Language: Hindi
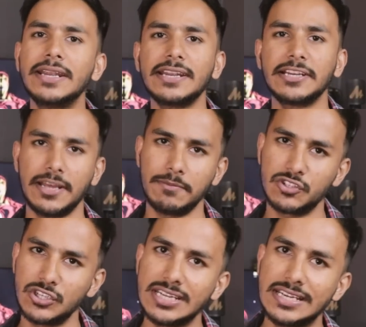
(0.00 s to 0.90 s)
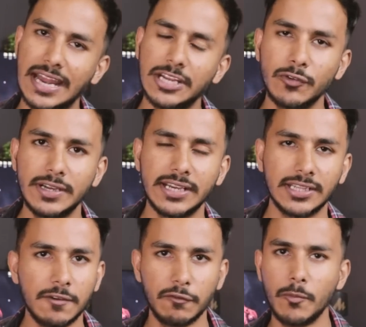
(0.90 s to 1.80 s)
मीडिया टेक 920
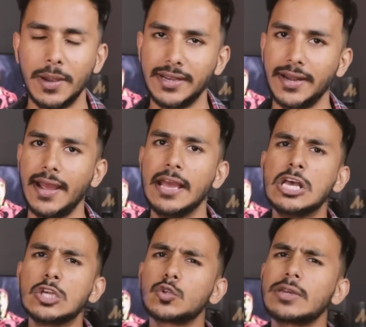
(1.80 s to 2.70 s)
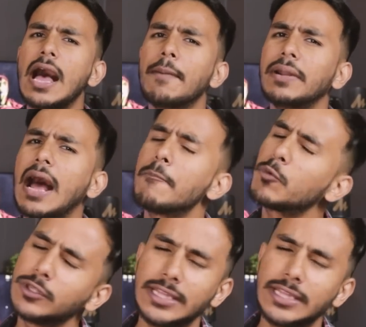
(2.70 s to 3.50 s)
आता है वो बेटर है सो यहाँ पर आपको